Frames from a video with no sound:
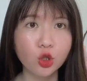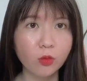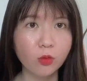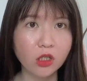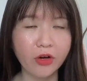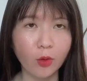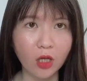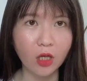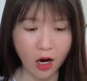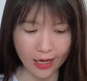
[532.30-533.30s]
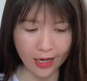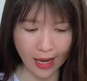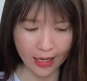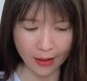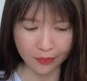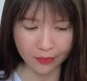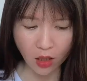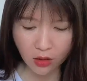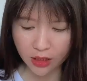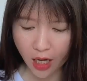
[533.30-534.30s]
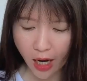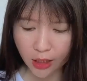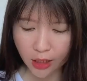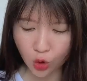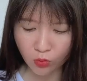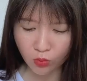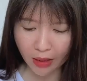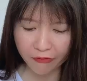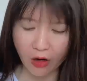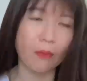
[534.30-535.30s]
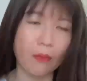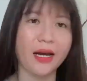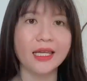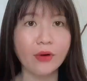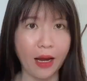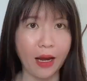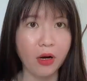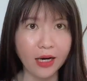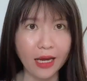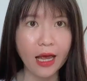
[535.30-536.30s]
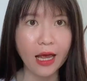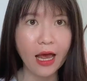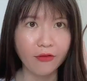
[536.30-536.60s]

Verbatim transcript: kinh trung ương và đồng thời là làm ức chế cái trung tâm vận mạch giao cảm ở đây